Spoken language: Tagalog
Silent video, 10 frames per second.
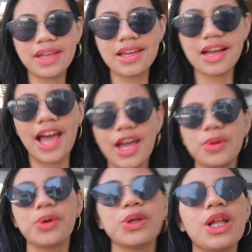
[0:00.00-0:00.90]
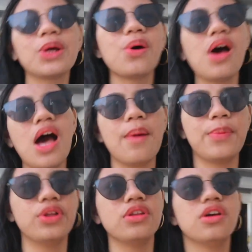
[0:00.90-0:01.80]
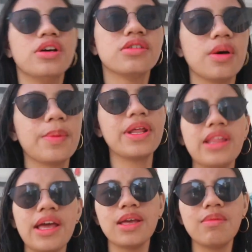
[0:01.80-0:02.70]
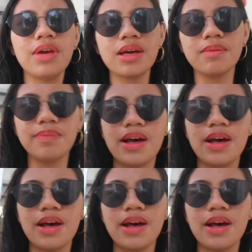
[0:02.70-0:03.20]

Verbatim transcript: Kagaya ng hotel ko kahapon, sobrang tahimik.